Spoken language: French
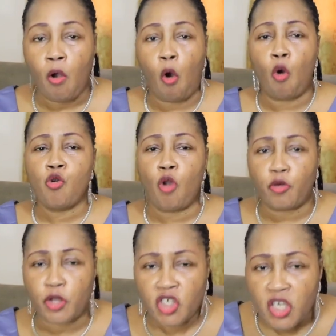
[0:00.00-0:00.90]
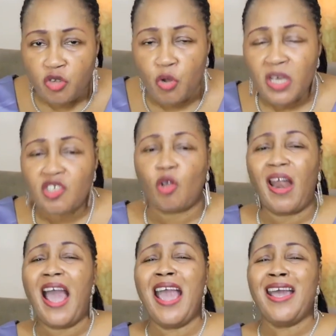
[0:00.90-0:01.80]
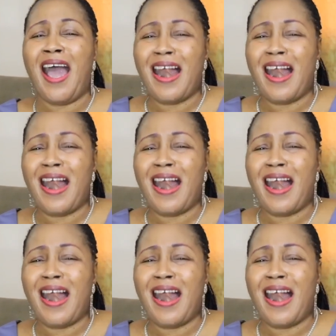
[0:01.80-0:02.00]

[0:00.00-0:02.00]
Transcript: au nom de Jésus, cela est